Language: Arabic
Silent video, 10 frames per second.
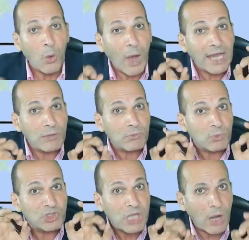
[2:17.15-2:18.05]
وعلى
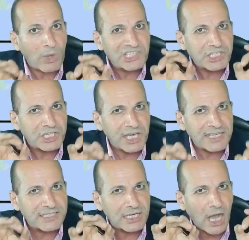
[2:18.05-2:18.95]
المستوى
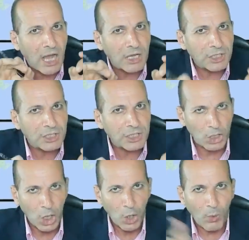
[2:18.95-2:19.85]
السياسي
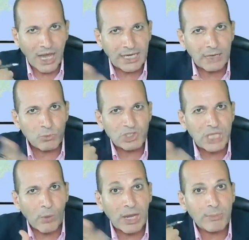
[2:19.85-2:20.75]
الحقيقي وعلى
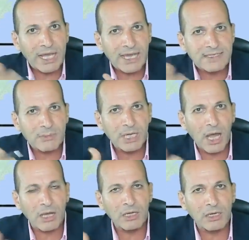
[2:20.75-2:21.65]
المستوى المكاسب
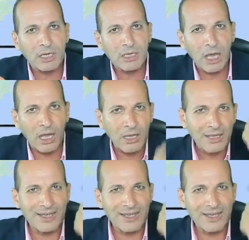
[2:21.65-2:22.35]
الحقيقية